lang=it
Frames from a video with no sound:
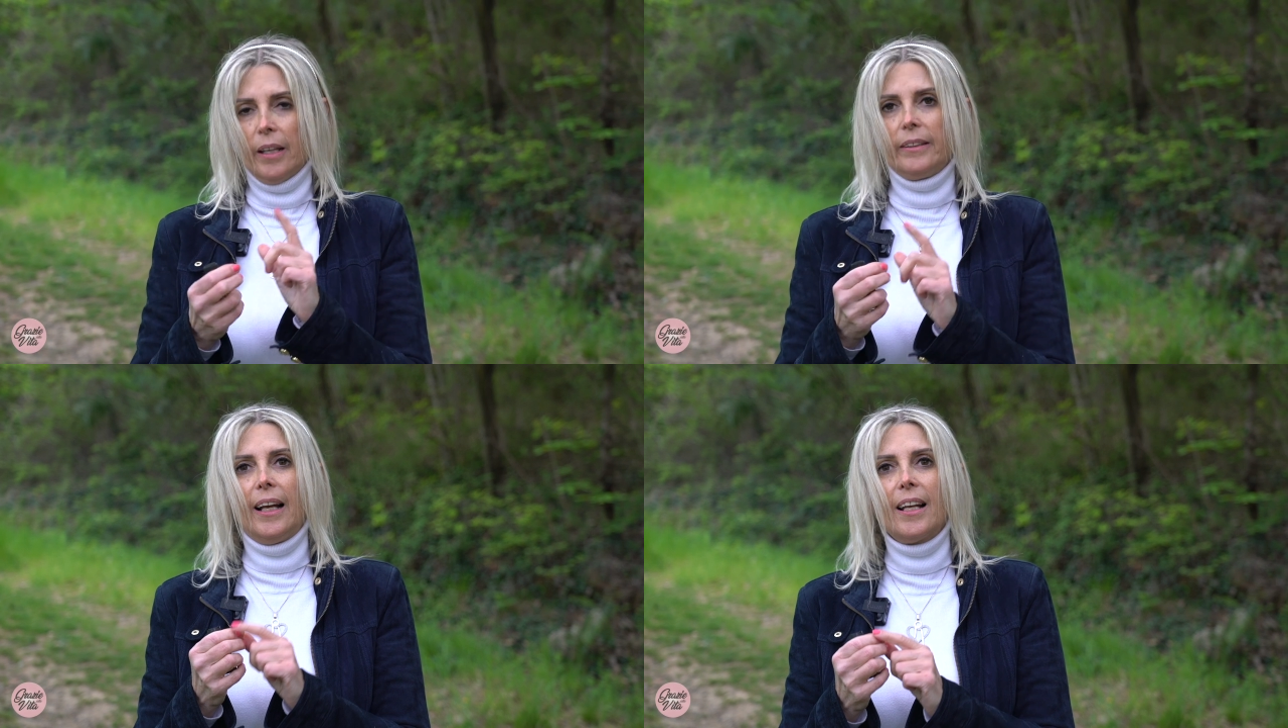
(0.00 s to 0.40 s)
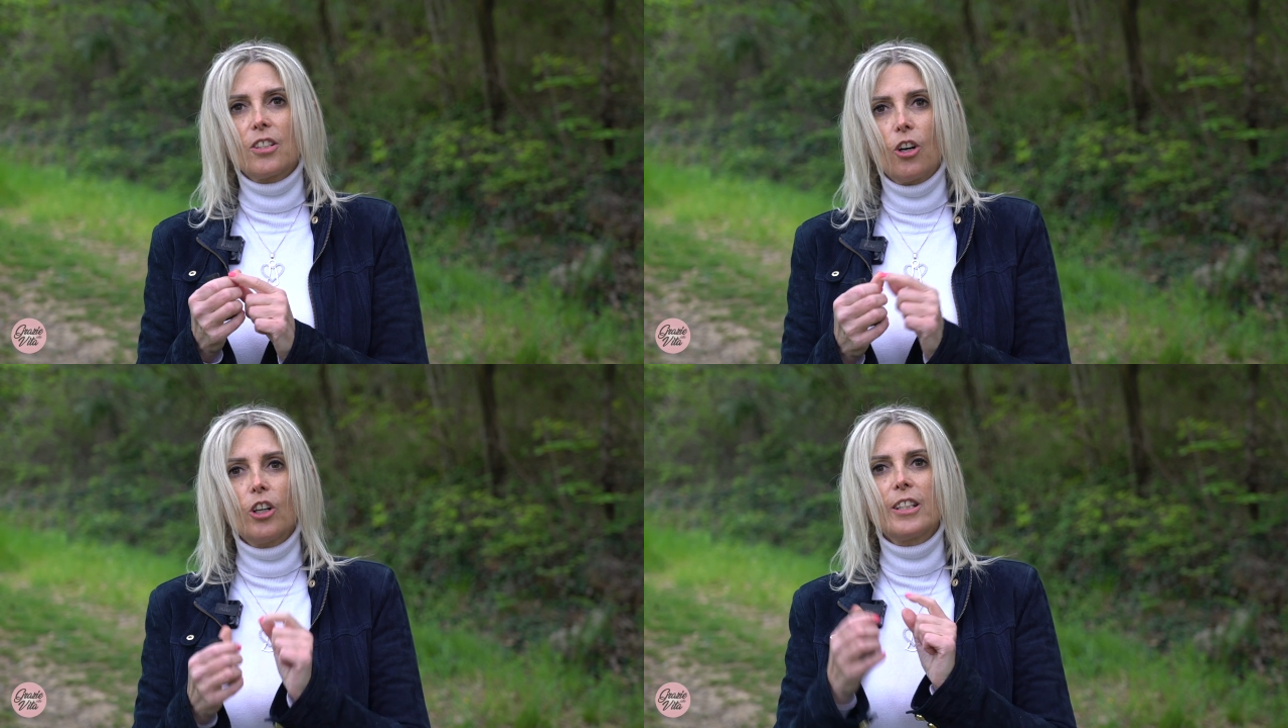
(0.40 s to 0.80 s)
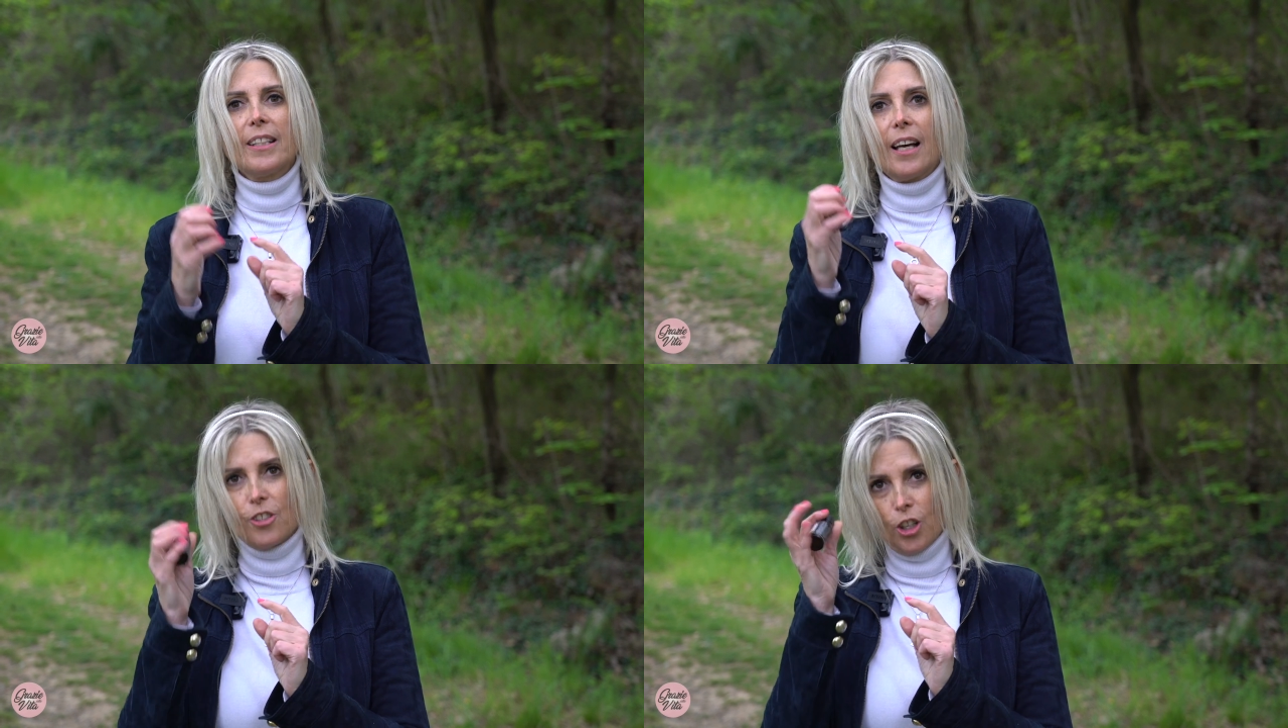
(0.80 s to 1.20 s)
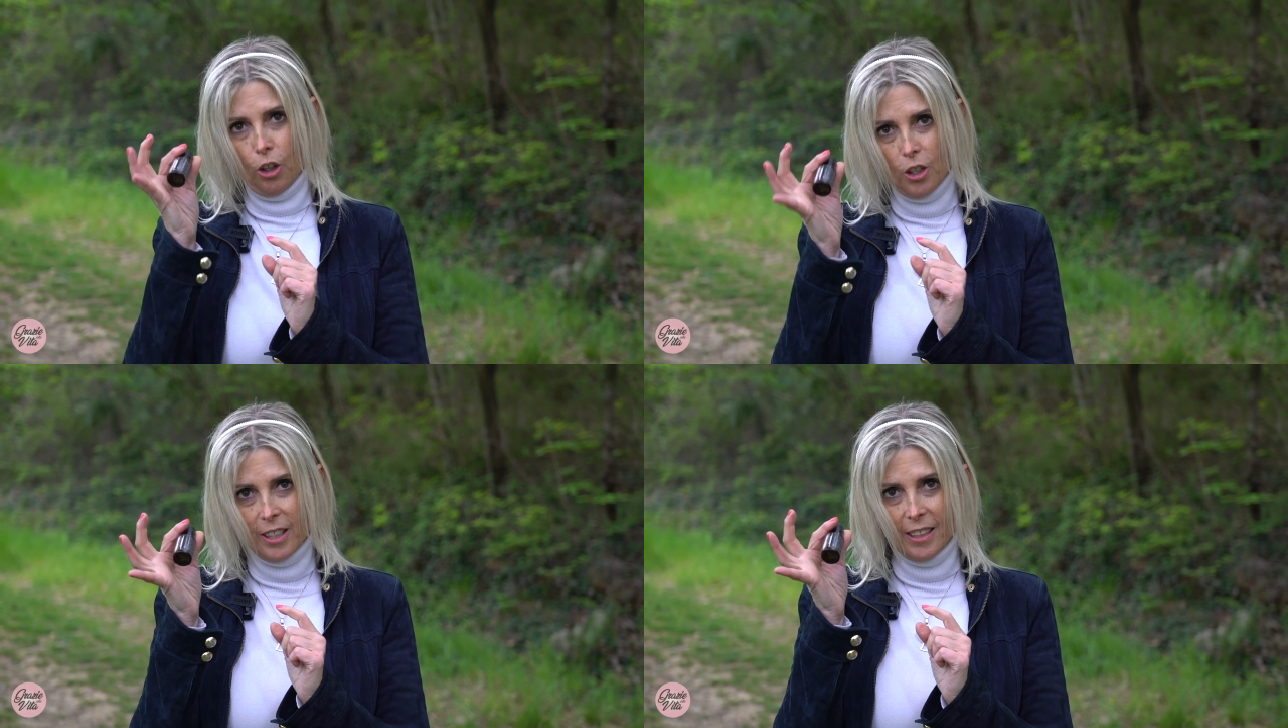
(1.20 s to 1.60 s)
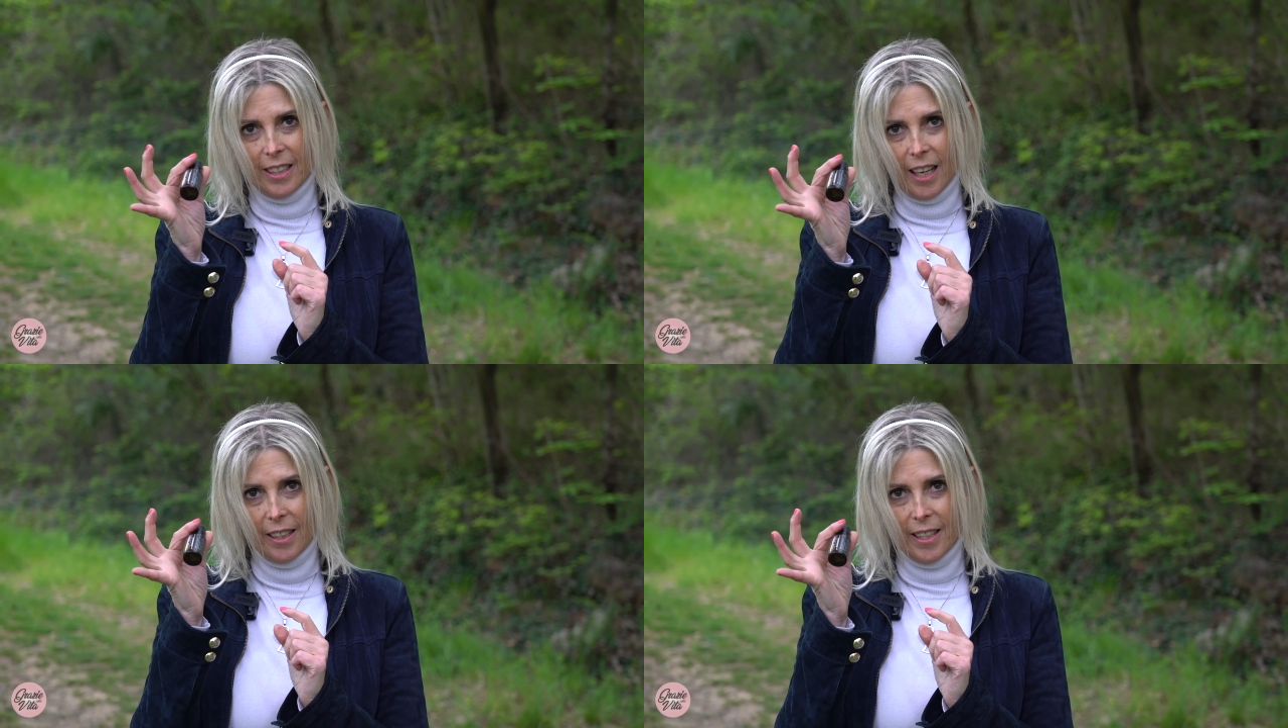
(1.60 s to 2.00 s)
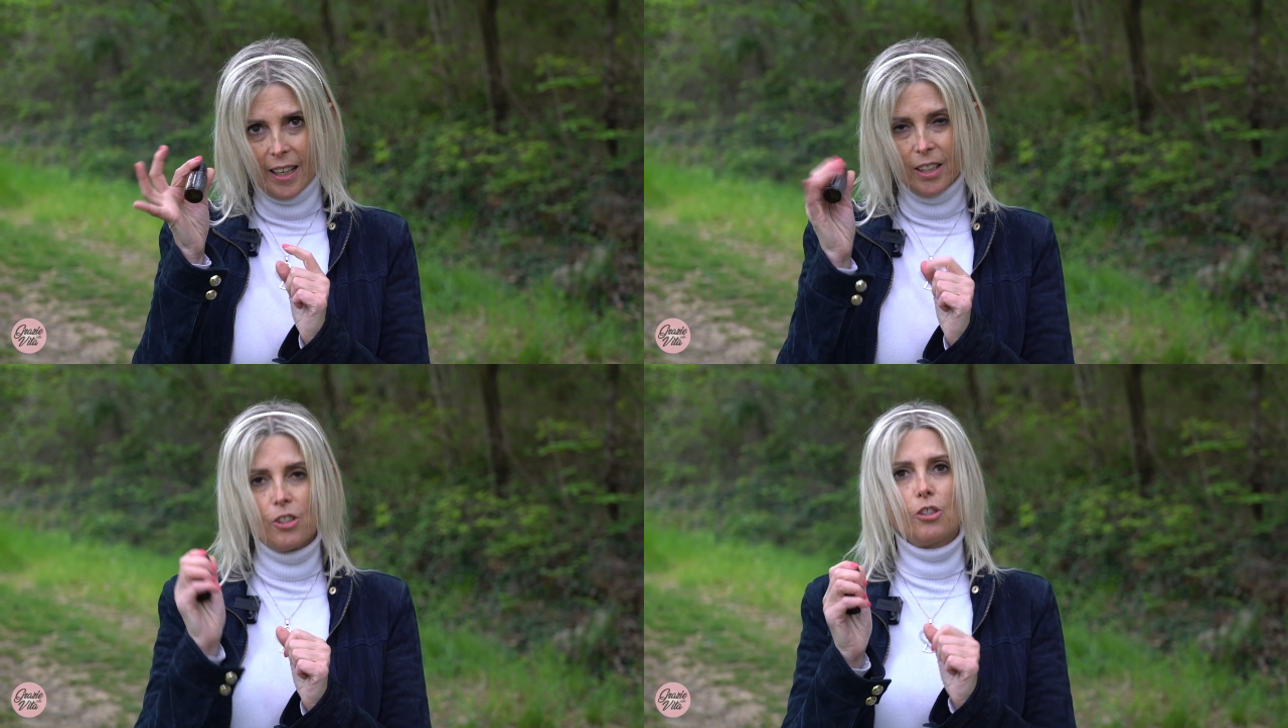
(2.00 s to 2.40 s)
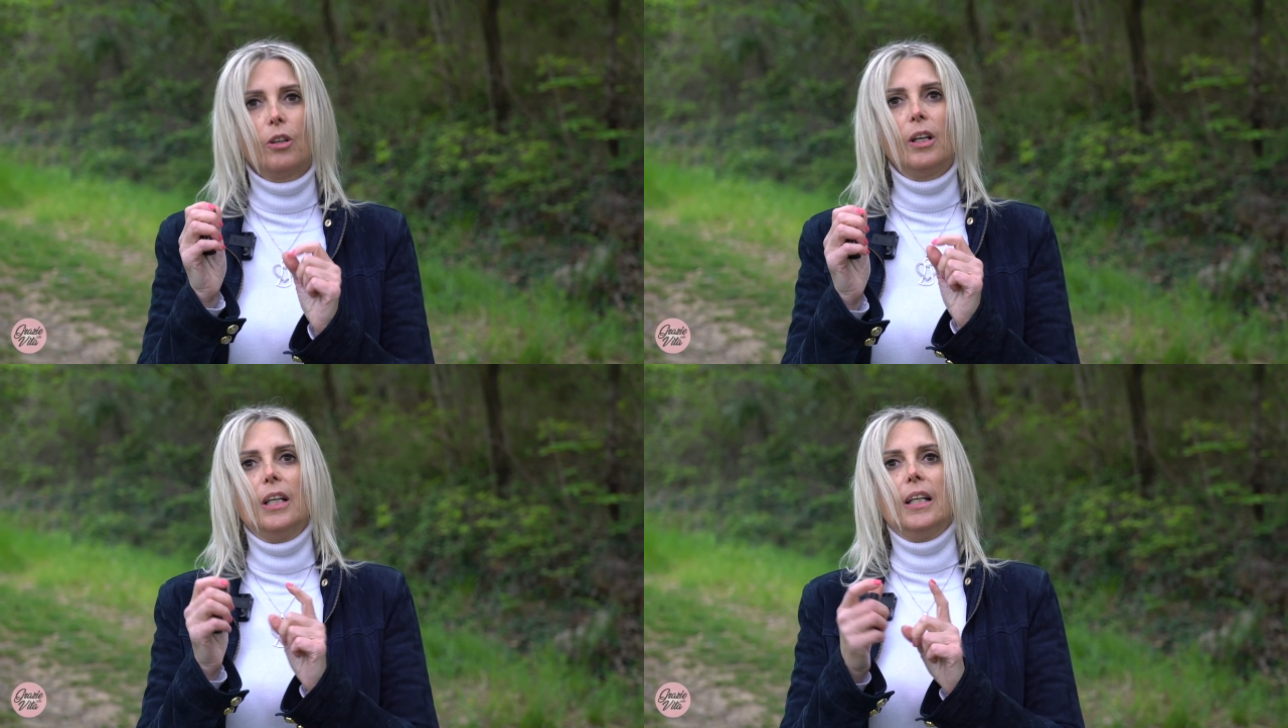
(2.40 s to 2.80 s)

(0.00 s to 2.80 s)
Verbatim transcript: dalla scorza c'è l'olio essenziale di arancio,